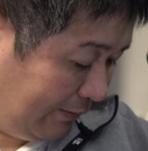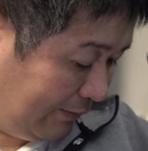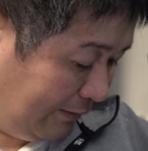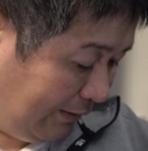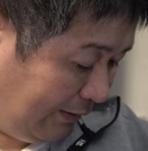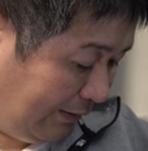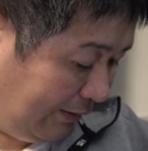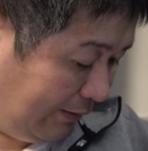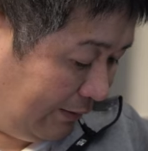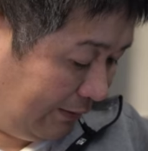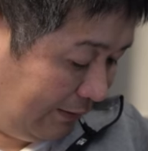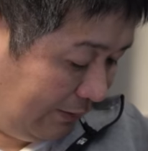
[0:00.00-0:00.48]

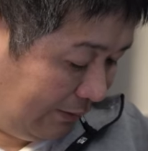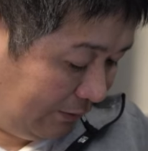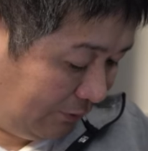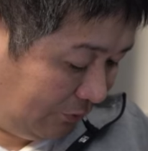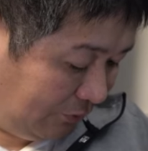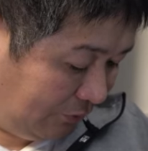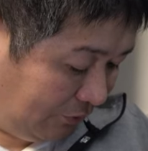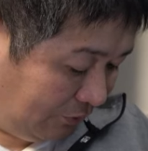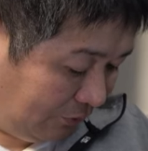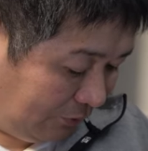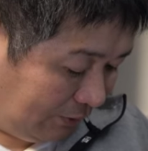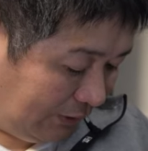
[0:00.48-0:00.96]
でえっ、ー、
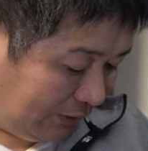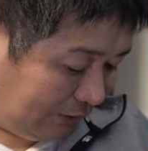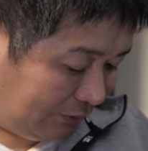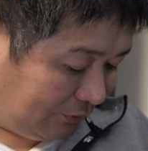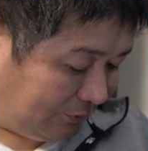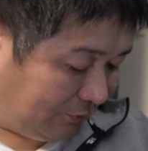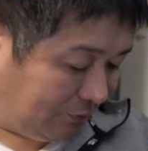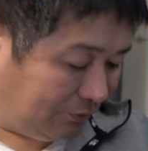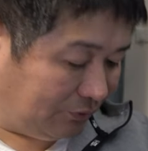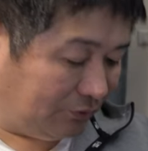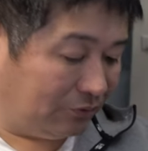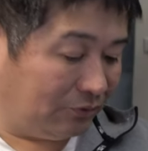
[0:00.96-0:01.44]
とあ
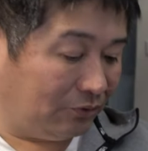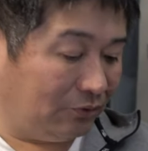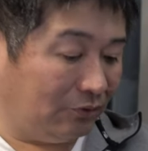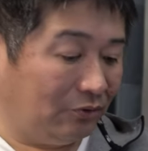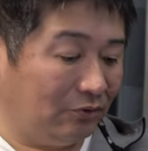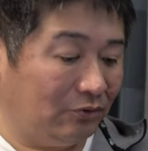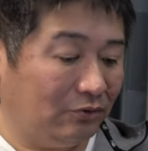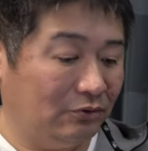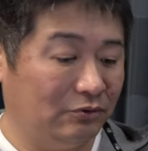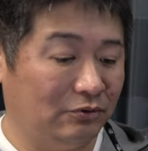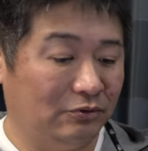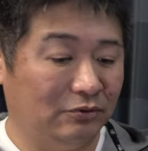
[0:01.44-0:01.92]
と
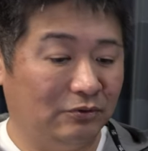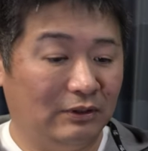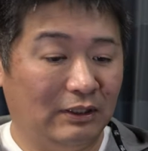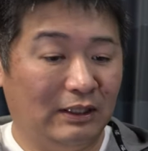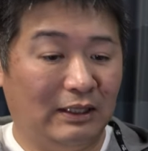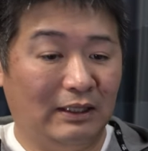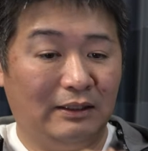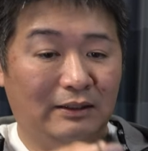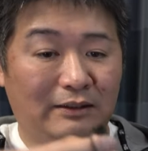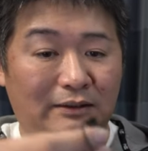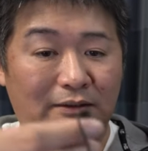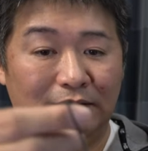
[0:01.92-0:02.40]
コード
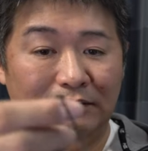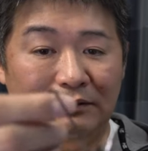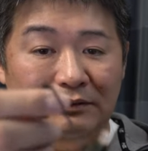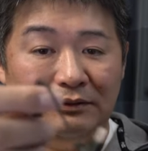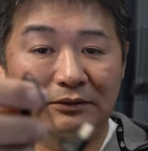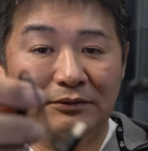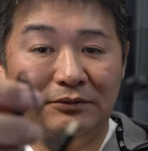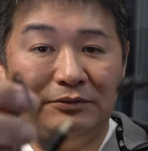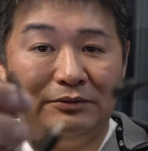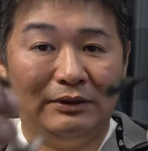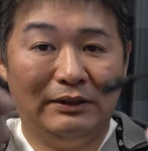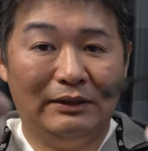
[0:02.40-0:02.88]
が
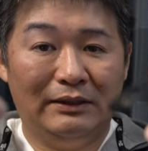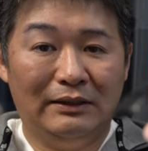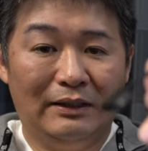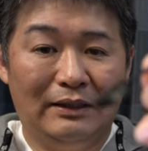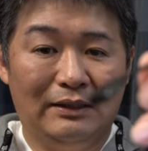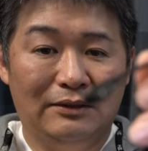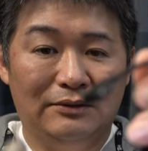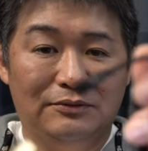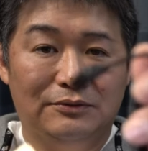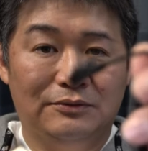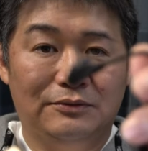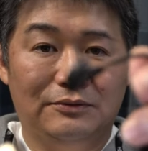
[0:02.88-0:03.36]
これ
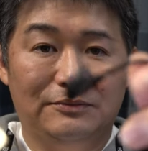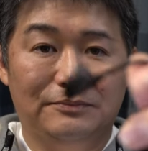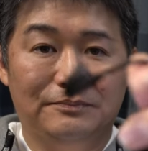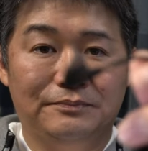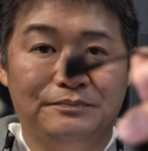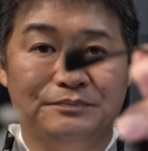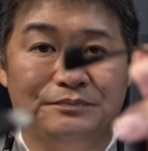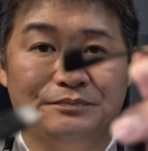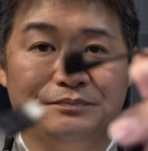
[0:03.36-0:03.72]
があの